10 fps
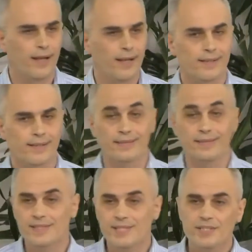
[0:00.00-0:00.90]

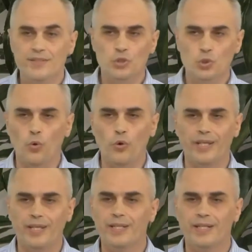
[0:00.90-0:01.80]
Когда дети в школе,
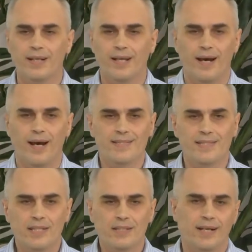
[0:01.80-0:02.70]
их
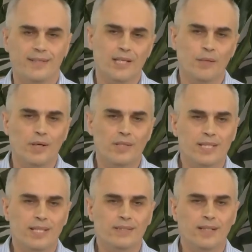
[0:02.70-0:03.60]
оценка,
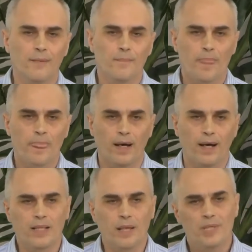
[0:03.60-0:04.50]
самооценка,
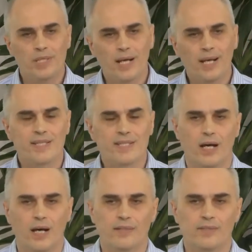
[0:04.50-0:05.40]
она меняется
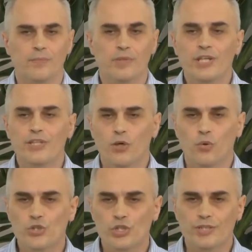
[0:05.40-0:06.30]
от мнения
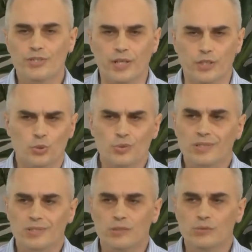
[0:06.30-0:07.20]
учителя. Что
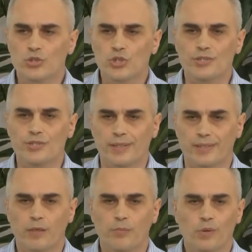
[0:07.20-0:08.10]
сказал учитель?
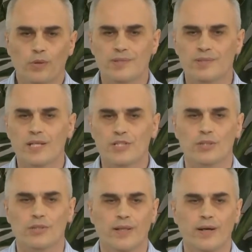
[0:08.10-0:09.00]
Как много
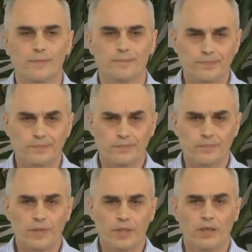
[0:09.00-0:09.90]
значит для
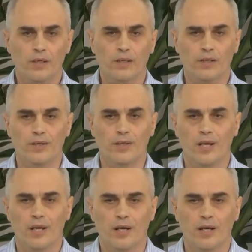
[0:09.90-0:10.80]
э,
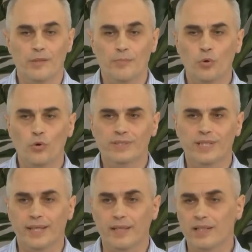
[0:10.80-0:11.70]
ребенка,
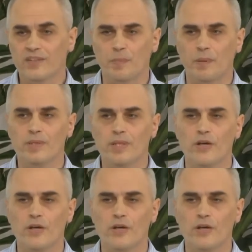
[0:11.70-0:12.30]
я так вспоминаю